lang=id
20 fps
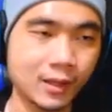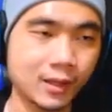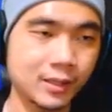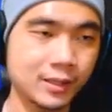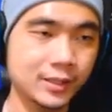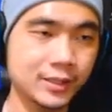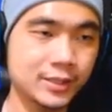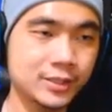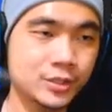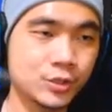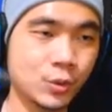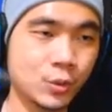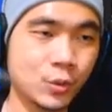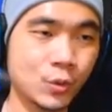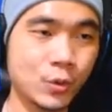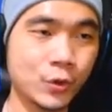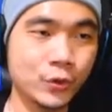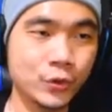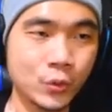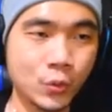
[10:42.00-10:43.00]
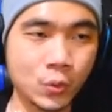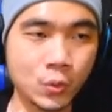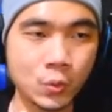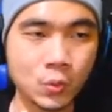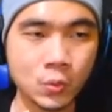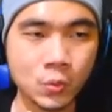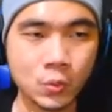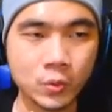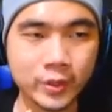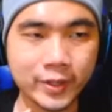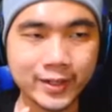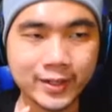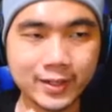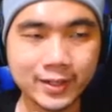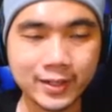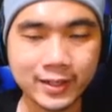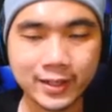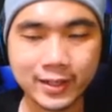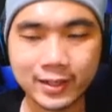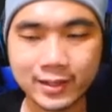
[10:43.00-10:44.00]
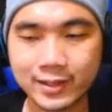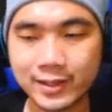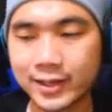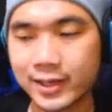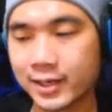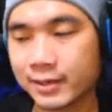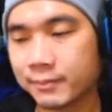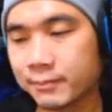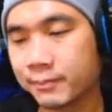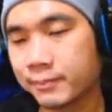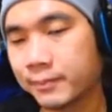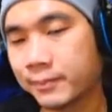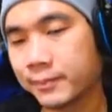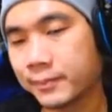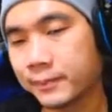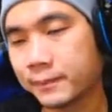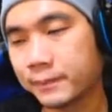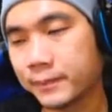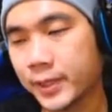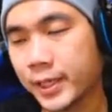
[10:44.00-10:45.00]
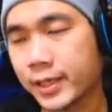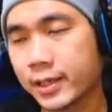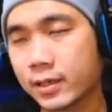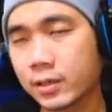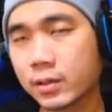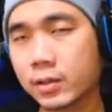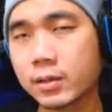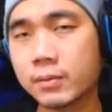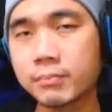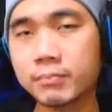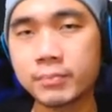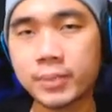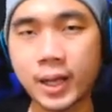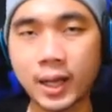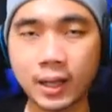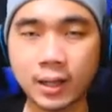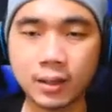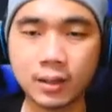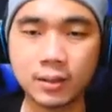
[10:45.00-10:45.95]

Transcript: hijau royo ya kayak kayak kem eh ke kembang